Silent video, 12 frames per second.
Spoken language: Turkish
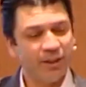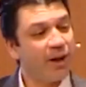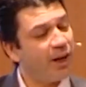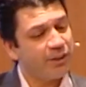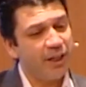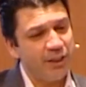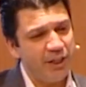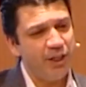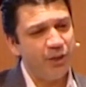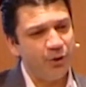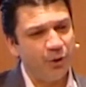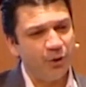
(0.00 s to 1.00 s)
Galatasaray'da
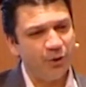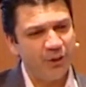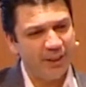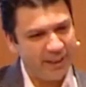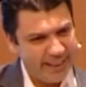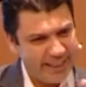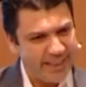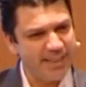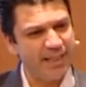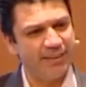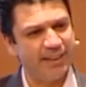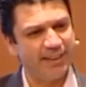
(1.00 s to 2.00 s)
iyi gidiyor. İkinci
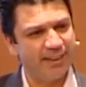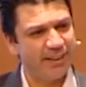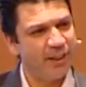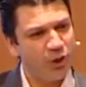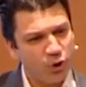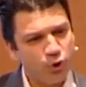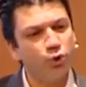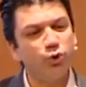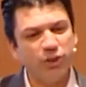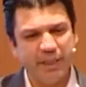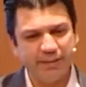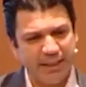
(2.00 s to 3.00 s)
seviyesidir.
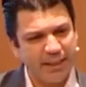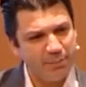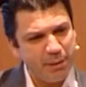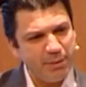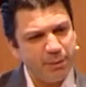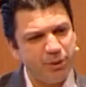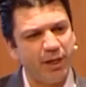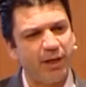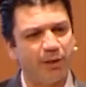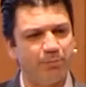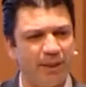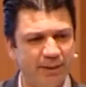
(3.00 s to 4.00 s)
Son seviyesi de birbirine bir şey
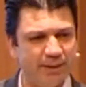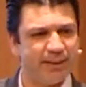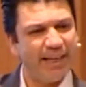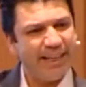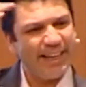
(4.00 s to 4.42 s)
katmaktır.